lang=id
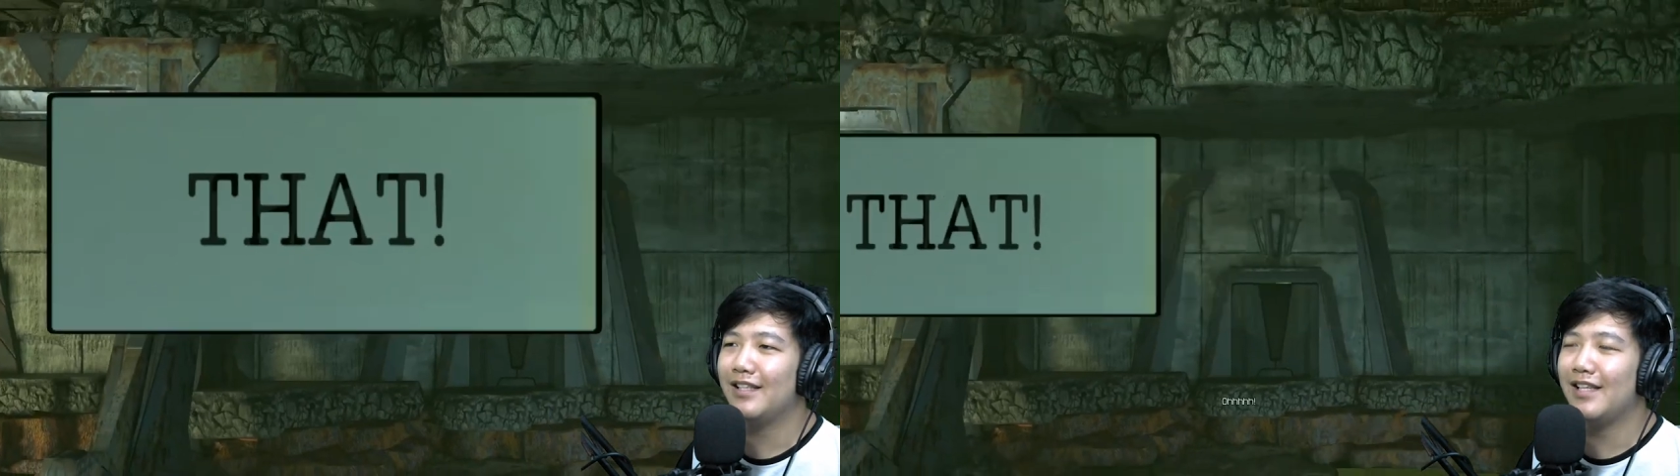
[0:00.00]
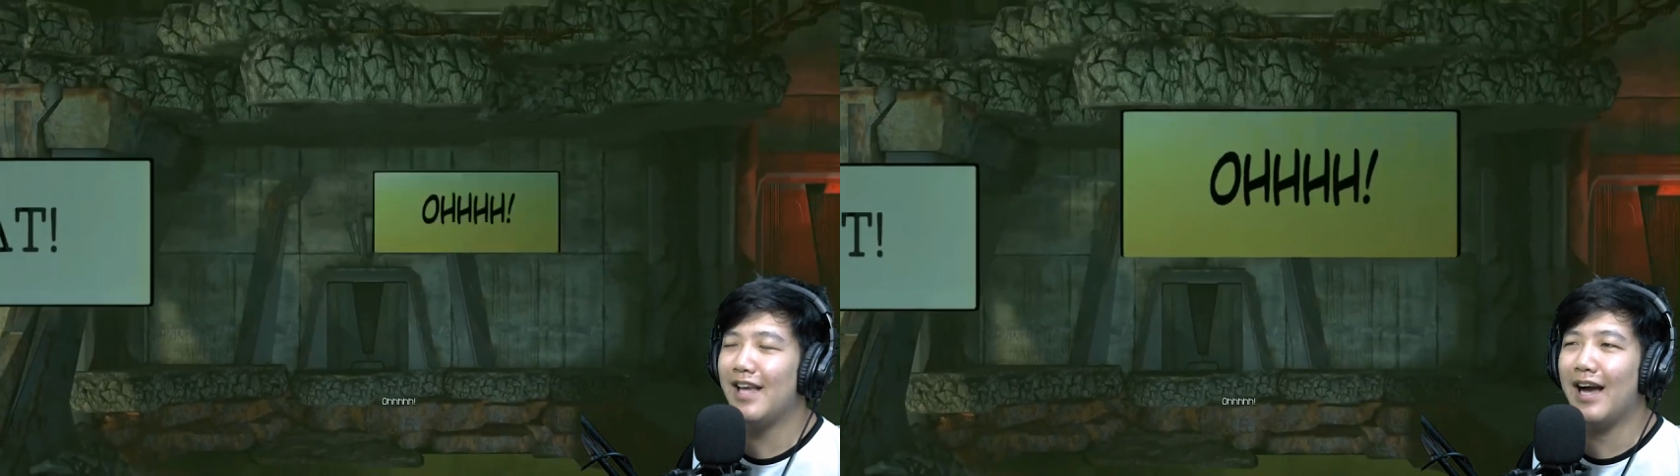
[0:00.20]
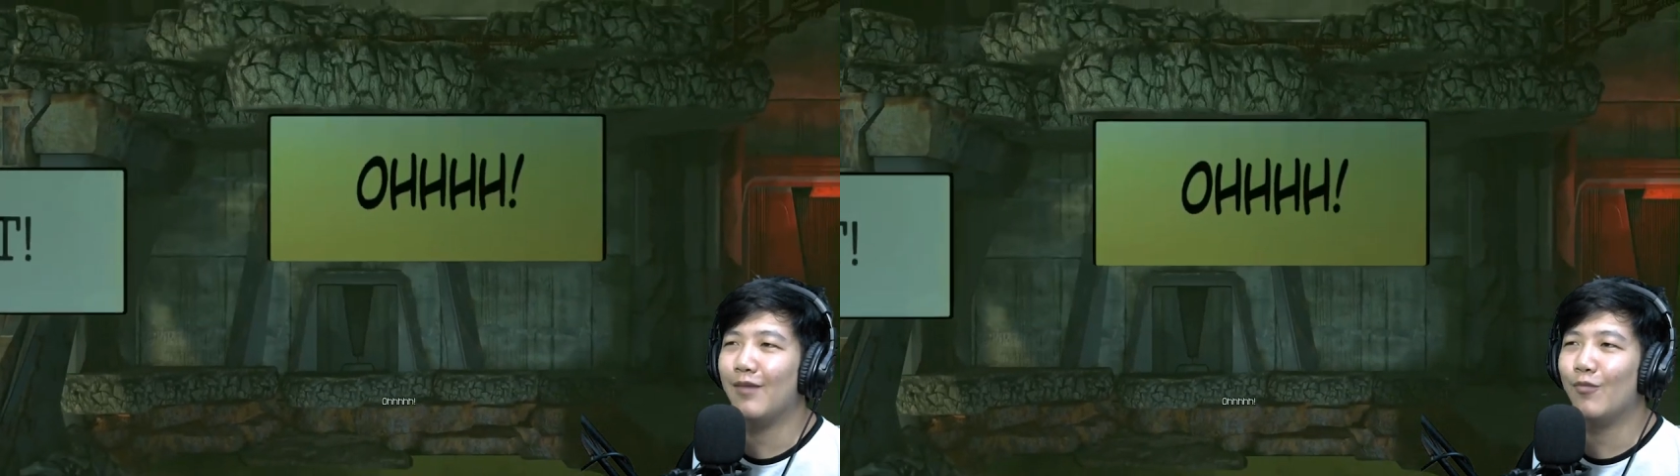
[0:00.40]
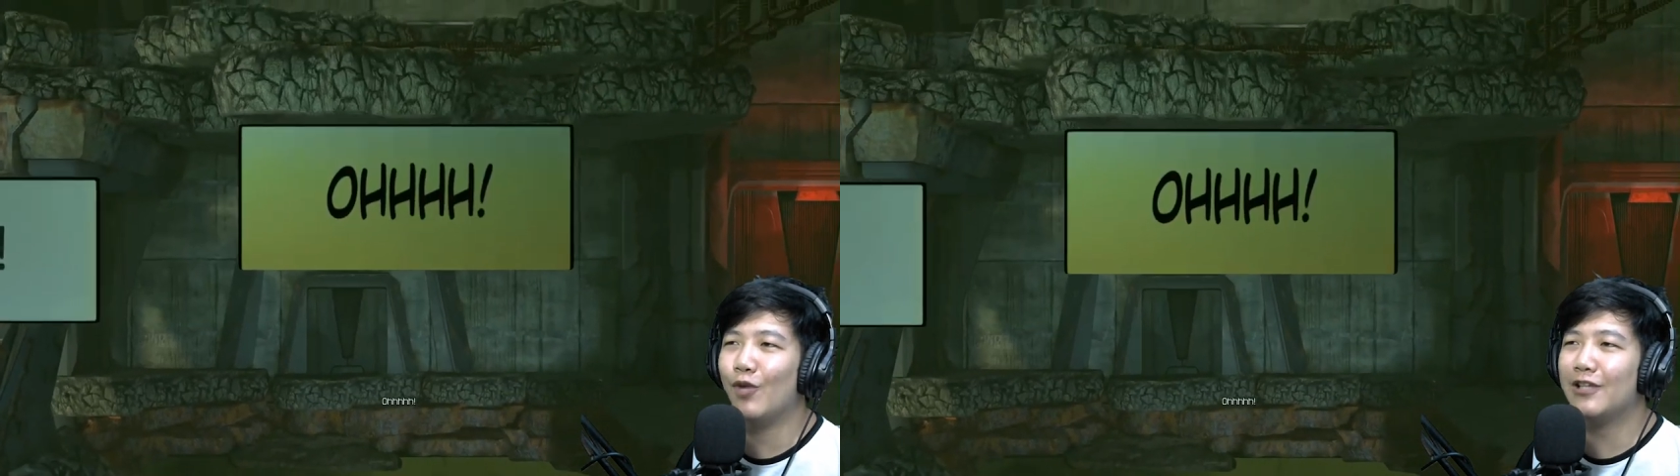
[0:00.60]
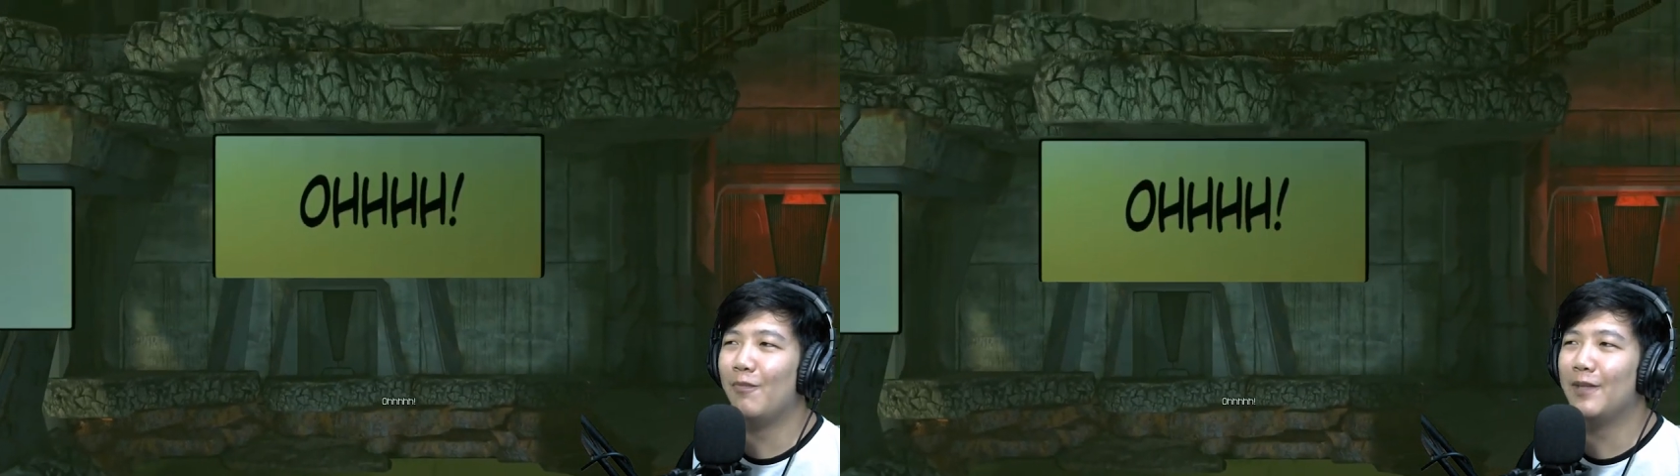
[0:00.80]
ya,
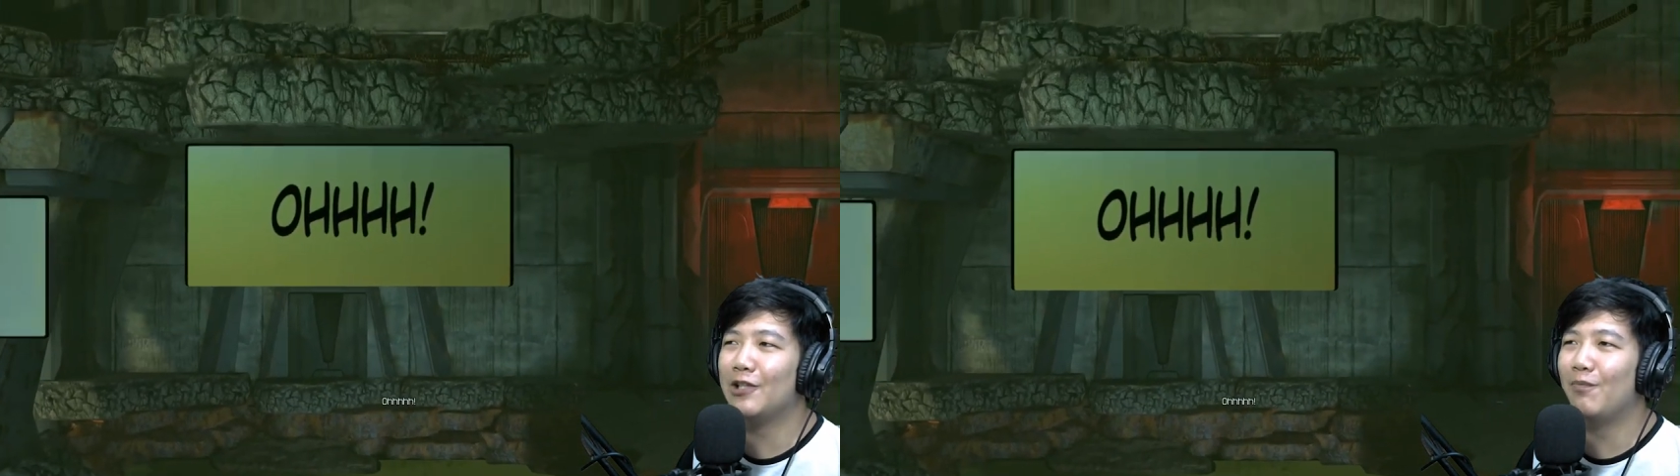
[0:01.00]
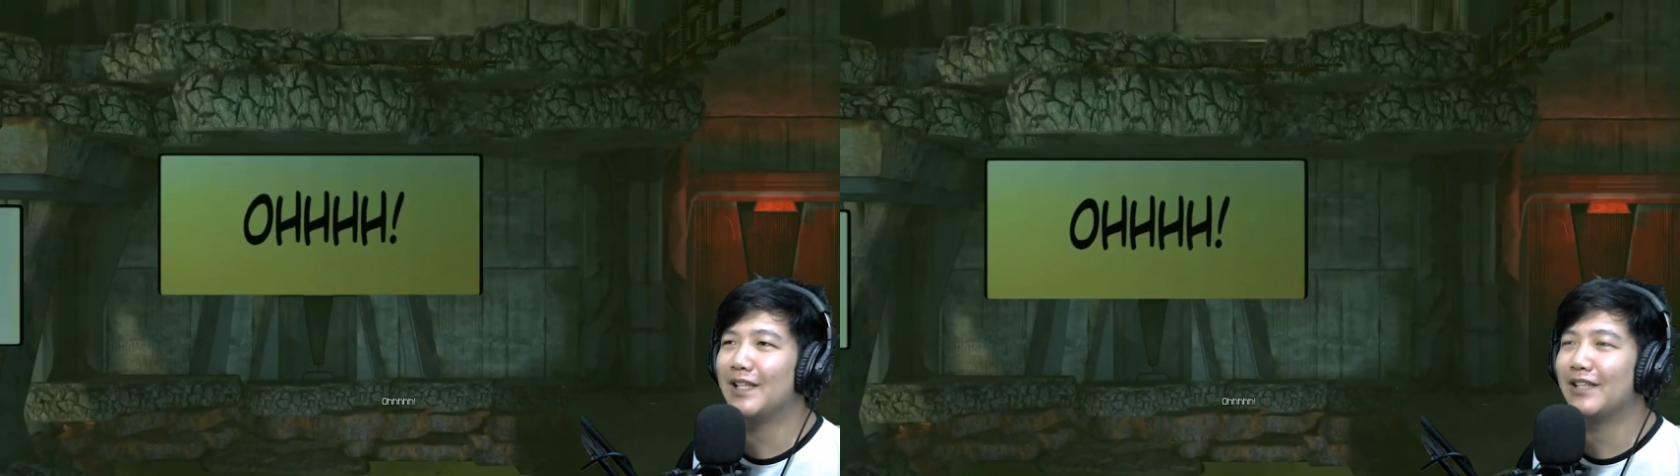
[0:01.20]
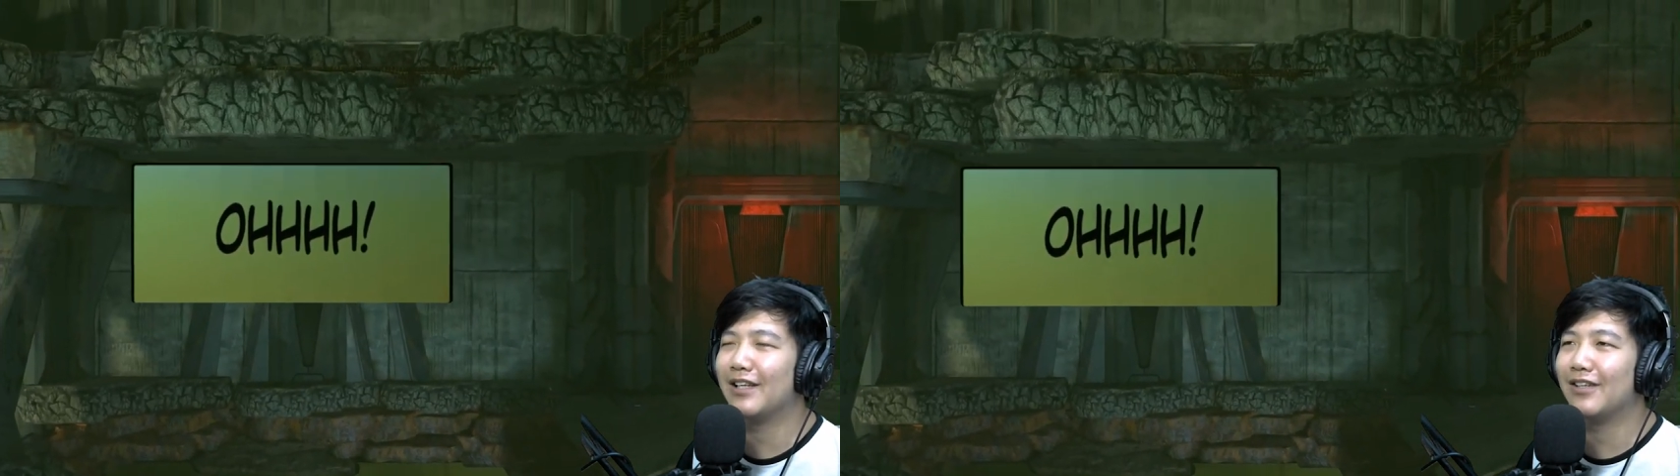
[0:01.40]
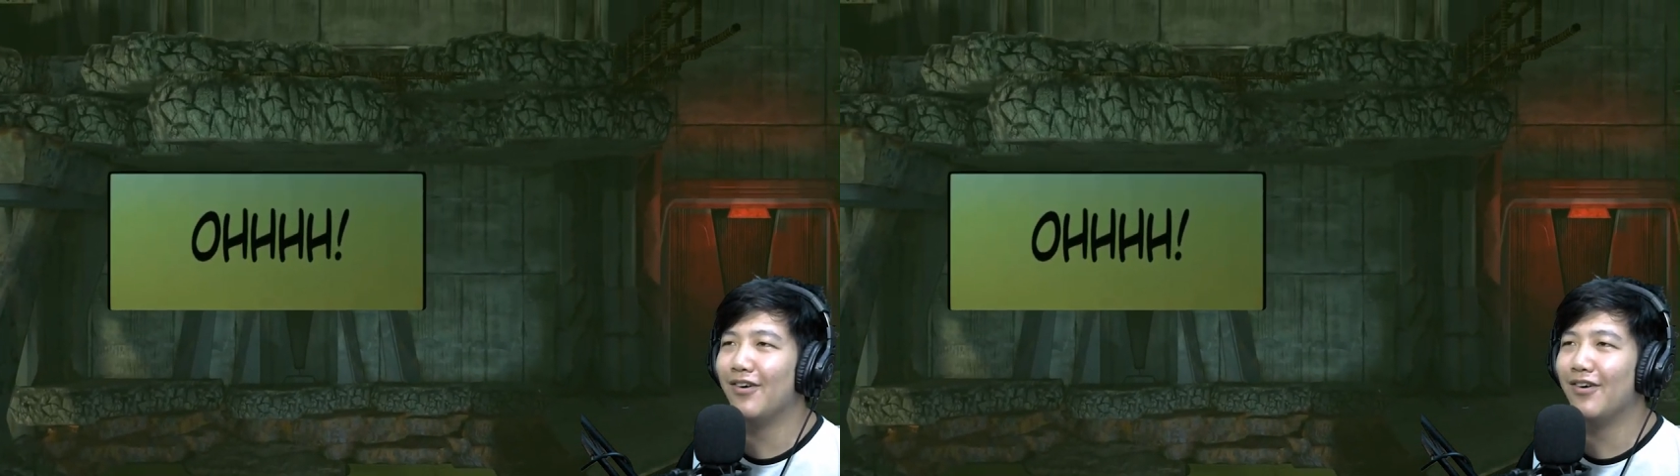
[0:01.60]
buat lompat-lompat gitu kan.